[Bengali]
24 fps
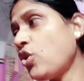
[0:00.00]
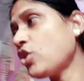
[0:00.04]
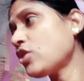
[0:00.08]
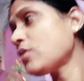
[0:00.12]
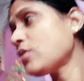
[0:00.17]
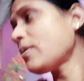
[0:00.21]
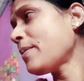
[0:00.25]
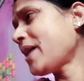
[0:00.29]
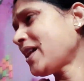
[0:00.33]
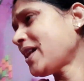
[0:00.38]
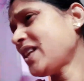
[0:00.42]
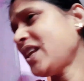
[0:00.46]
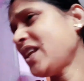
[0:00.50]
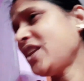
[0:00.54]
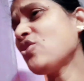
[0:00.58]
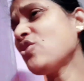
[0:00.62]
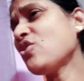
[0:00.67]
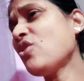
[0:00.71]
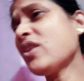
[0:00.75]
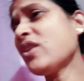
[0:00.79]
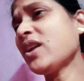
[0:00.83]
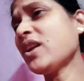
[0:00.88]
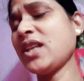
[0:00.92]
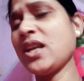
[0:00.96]
ওঠো বাবা দেরি
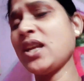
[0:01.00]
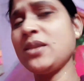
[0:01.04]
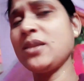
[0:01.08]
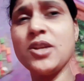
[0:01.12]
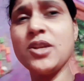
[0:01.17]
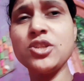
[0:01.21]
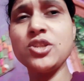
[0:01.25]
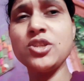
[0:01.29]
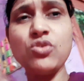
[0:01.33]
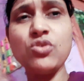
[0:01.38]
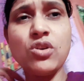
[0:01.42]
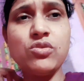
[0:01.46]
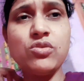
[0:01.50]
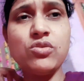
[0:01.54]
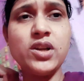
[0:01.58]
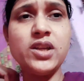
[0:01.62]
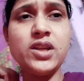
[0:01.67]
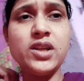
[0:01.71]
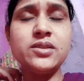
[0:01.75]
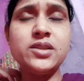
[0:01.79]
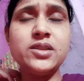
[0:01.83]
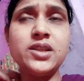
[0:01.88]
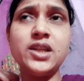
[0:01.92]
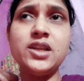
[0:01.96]
করো না দাঁত ব্রাশ করো
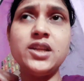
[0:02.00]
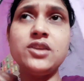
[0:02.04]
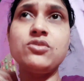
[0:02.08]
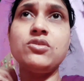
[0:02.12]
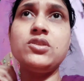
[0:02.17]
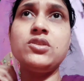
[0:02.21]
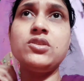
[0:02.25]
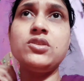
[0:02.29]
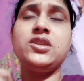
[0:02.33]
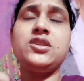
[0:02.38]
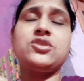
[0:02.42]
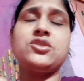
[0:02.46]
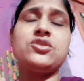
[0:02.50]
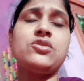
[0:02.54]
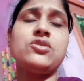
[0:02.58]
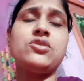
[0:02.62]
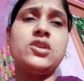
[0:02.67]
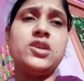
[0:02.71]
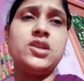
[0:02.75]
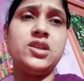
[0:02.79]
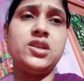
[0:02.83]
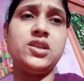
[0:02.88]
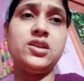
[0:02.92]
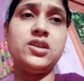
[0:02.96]
অনেক দেরি করে দিয়েছো
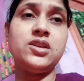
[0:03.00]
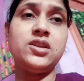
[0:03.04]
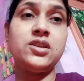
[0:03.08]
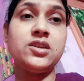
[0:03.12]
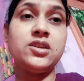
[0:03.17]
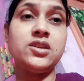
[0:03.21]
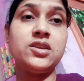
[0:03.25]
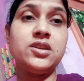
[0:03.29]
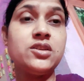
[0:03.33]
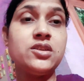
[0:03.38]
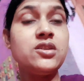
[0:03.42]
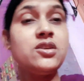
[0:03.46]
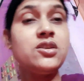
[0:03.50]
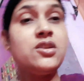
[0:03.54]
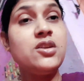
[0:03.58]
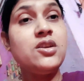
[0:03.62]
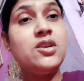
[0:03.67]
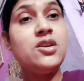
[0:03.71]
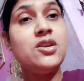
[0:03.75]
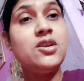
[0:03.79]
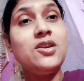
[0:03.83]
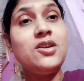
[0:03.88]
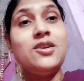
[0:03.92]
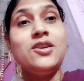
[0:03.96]
অলরেডি
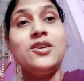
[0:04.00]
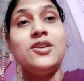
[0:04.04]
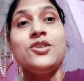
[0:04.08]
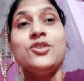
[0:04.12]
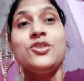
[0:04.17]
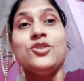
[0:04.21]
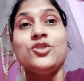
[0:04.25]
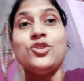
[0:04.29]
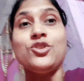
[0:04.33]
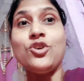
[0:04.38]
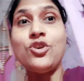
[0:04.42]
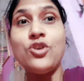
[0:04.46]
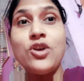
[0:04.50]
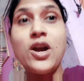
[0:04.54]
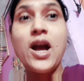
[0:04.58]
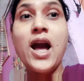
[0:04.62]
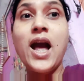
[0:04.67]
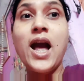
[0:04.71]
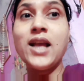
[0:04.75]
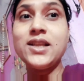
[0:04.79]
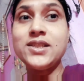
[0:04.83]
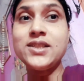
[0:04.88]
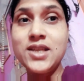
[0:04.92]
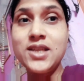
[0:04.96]
তো
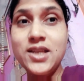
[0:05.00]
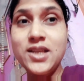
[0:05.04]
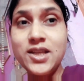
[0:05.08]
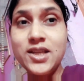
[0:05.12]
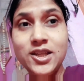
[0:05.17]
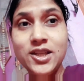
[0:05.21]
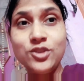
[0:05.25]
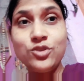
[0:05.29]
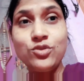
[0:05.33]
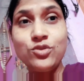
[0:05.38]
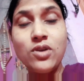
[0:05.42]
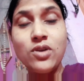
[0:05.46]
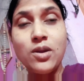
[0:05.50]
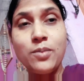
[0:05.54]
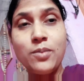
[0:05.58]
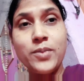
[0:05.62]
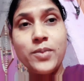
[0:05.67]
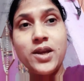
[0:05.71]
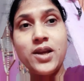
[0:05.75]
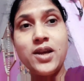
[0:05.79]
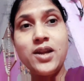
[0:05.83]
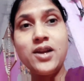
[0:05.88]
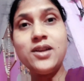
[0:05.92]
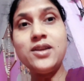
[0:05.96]
আজকে কিন্তু
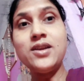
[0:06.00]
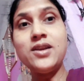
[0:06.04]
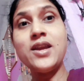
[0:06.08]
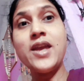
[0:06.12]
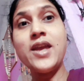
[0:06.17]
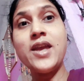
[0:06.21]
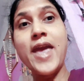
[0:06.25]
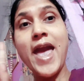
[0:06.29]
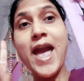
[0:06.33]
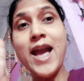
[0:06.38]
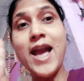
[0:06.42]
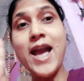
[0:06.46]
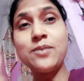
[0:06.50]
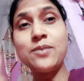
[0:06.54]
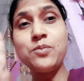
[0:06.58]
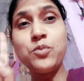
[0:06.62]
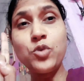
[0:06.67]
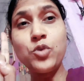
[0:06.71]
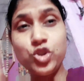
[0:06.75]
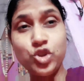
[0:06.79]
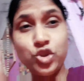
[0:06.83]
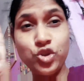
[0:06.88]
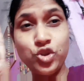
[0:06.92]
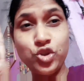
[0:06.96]
আমার এক
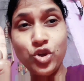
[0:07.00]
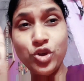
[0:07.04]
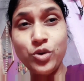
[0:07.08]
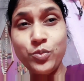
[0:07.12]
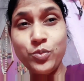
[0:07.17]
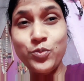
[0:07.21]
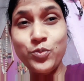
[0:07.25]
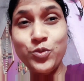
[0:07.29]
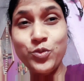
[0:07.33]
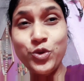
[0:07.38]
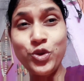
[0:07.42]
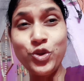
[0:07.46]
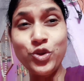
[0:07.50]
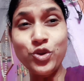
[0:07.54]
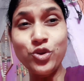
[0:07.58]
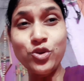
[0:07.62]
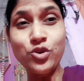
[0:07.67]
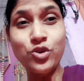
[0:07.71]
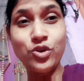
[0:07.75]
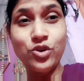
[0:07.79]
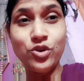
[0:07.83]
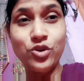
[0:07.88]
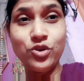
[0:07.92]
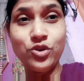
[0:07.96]
বছর পূর্ণ
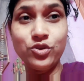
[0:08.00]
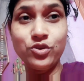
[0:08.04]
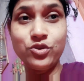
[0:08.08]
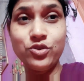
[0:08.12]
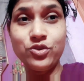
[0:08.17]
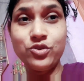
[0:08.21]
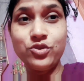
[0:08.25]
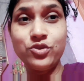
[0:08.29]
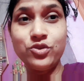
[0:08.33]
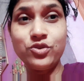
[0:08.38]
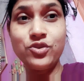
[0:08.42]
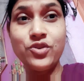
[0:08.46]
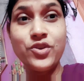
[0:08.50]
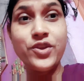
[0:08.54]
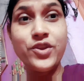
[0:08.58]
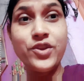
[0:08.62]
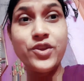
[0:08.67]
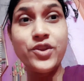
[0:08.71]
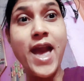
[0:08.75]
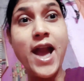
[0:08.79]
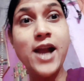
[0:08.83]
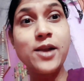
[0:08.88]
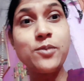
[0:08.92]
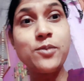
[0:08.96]
হইলো
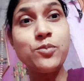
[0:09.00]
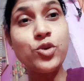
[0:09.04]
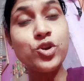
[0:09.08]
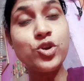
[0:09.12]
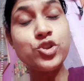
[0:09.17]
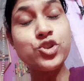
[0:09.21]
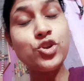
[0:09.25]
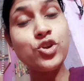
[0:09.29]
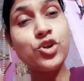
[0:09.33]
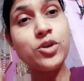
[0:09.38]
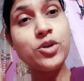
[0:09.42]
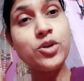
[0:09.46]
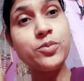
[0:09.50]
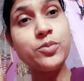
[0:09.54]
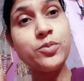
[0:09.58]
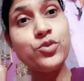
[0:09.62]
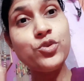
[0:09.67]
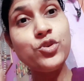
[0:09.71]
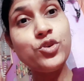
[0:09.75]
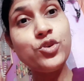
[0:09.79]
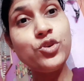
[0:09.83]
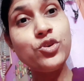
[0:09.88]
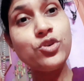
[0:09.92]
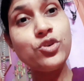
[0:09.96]
এক বছর
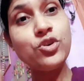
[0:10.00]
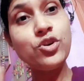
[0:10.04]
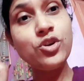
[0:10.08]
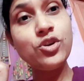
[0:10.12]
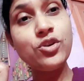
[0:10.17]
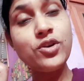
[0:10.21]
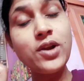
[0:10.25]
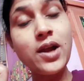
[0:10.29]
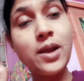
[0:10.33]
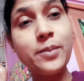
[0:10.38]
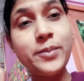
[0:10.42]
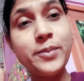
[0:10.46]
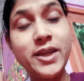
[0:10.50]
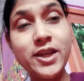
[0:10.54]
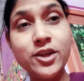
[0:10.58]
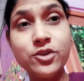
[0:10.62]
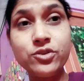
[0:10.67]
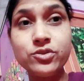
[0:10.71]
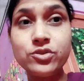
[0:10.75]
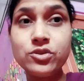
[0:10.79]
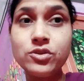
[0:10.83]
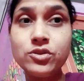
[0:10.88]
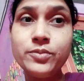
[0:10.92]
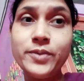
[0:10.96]
পূর্ণ হলো আমি
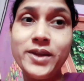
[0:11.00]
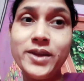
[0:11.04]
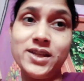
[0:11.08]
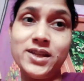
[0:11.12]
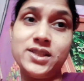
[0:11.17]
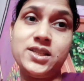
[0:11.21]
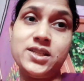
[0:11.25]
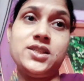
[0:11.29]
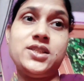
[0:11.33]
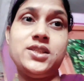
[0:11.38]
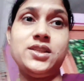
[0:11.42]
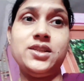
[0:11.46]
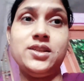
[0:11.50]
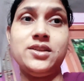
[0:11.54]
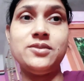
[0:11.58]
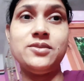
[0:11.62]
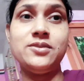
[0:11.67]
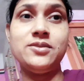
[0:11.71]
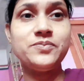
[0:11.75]
ইউটিউবে এসেছি